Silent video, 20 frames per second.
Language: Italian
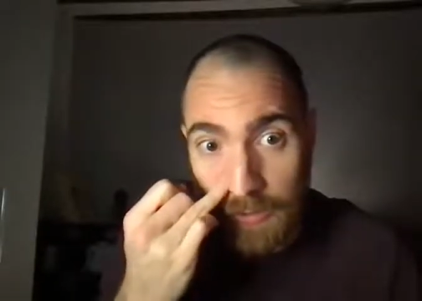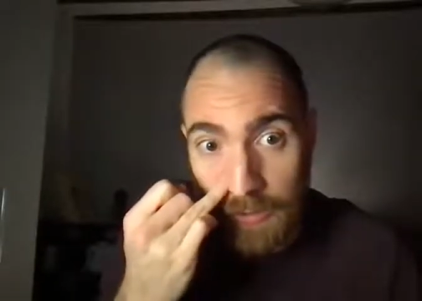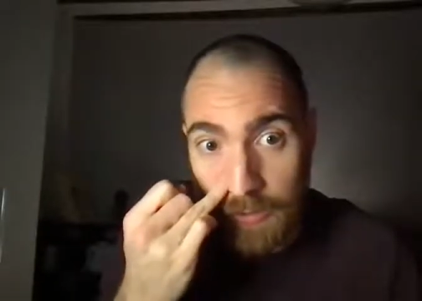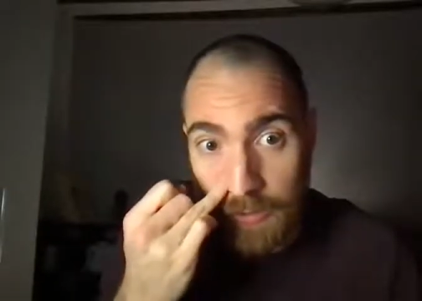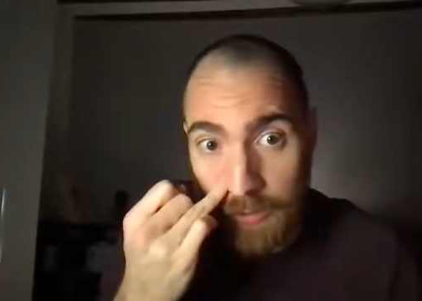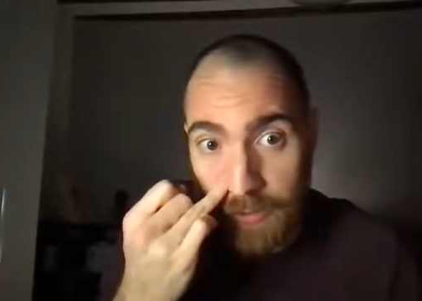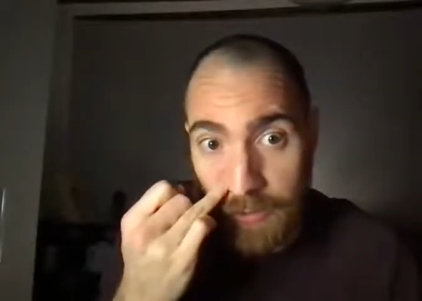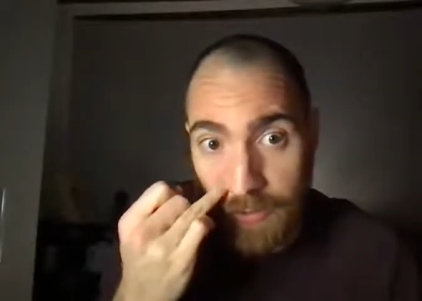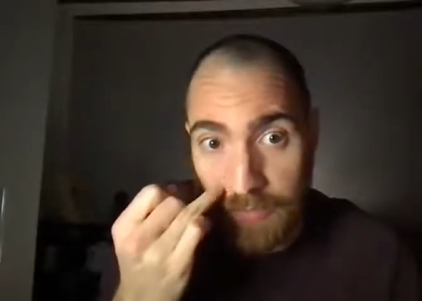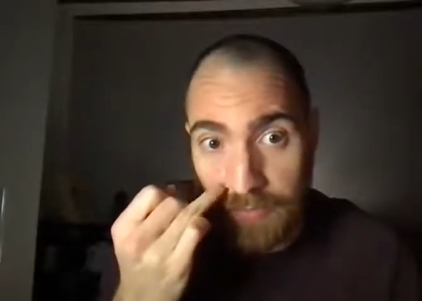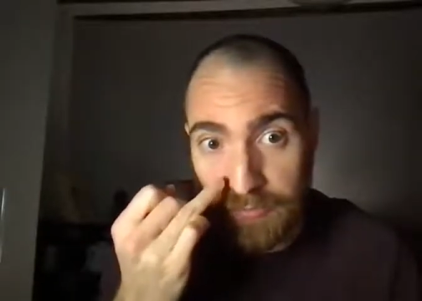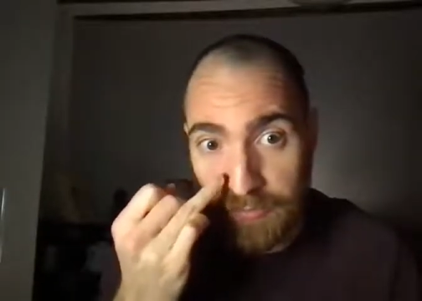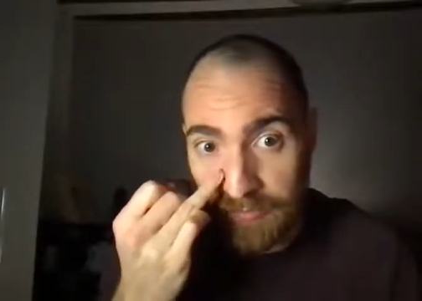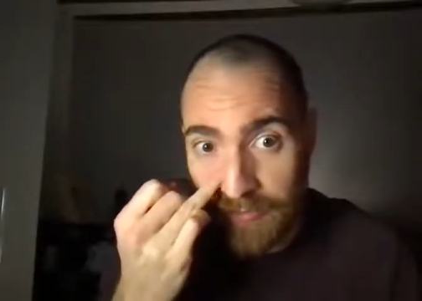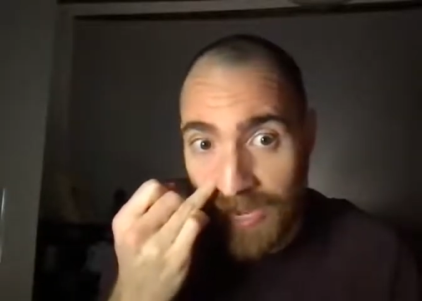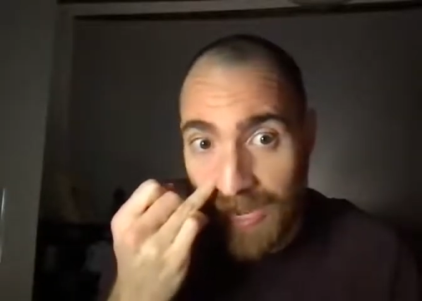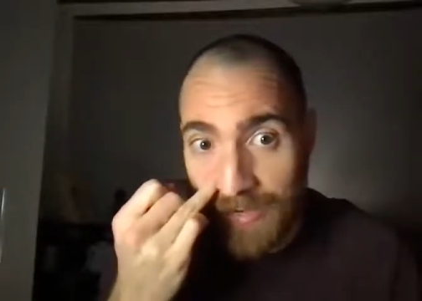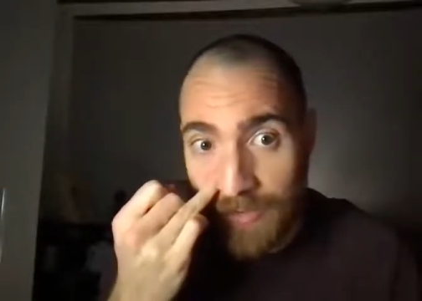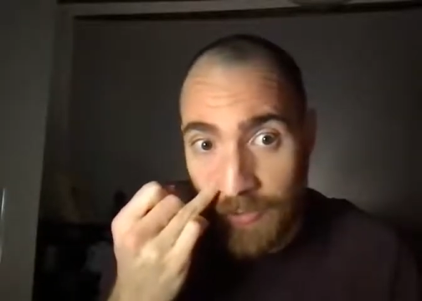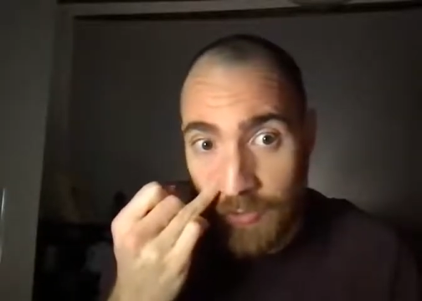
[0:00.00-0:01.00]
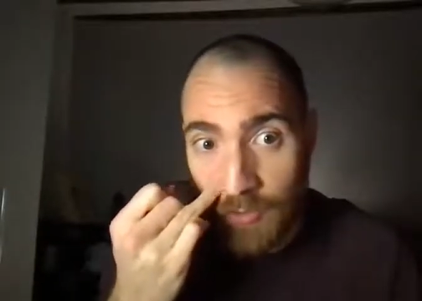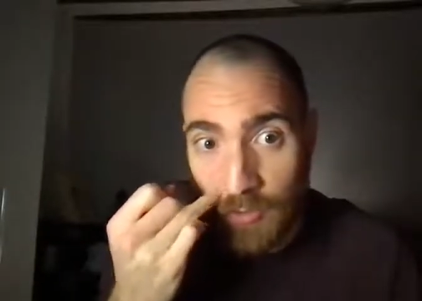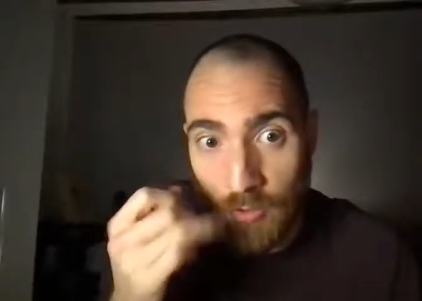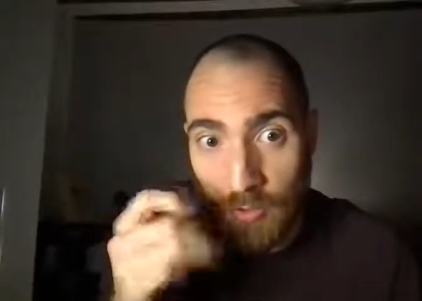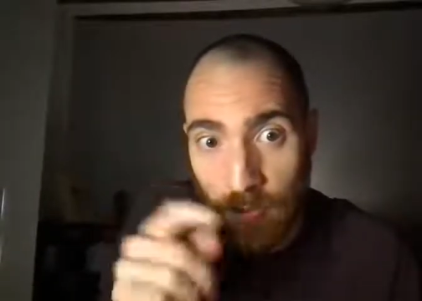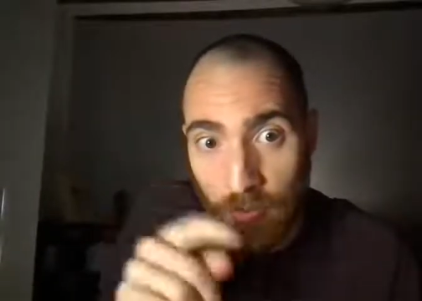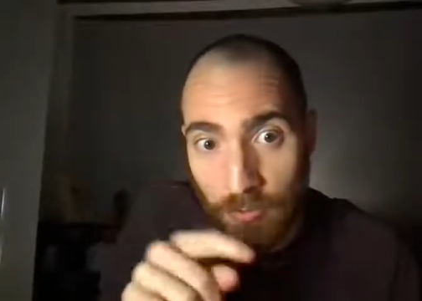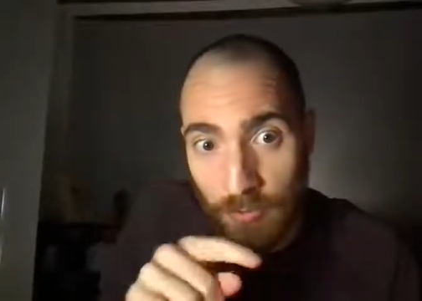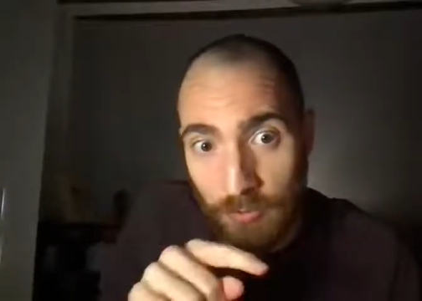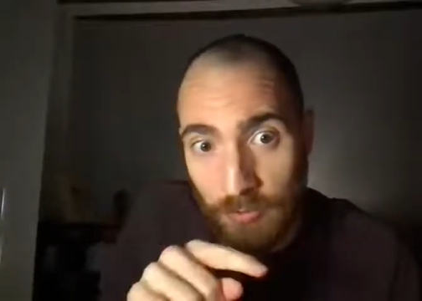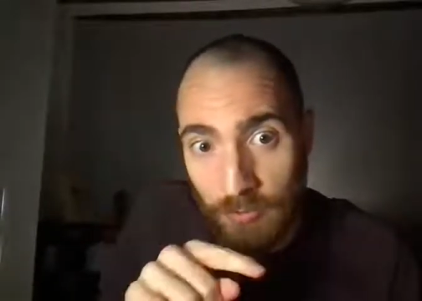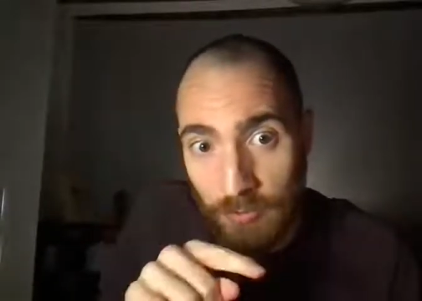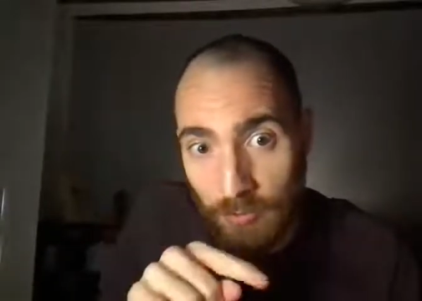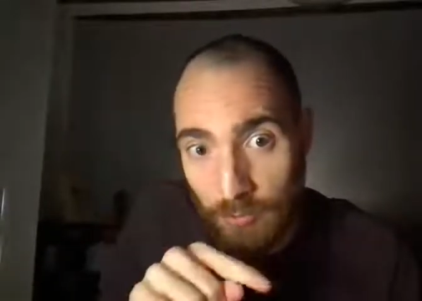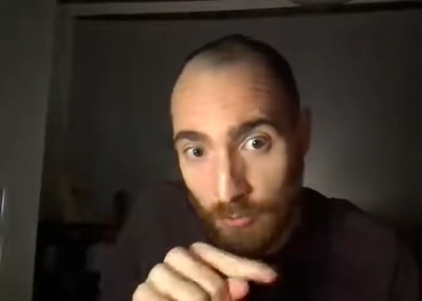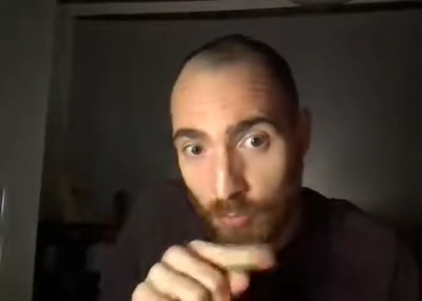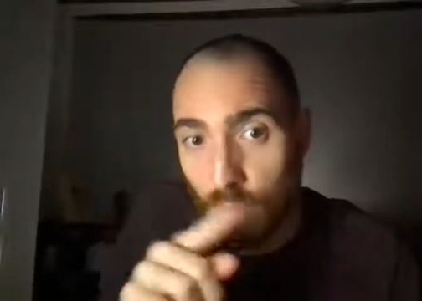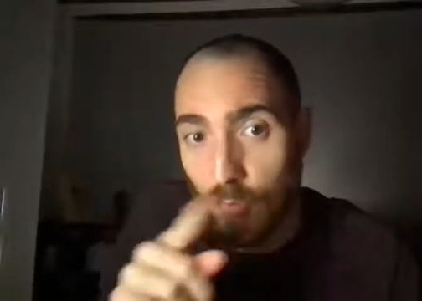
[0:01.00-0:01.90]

eh, fanno